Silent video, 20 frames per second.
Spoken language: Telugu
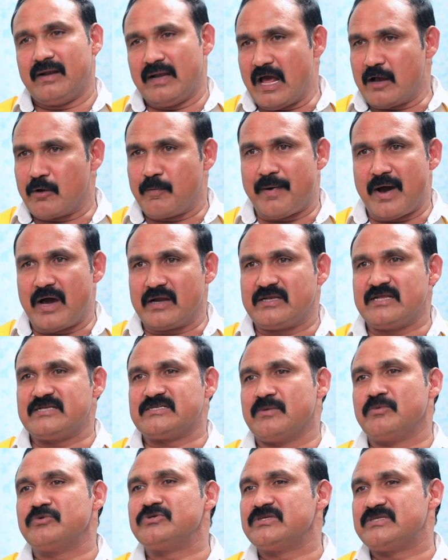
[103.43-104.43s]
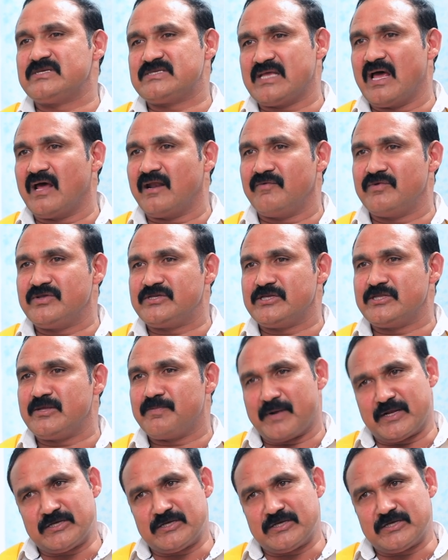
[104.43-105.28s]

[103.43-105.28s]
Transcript: నాకు పార్టీ సముచిత స్థానం ఇచ్చింది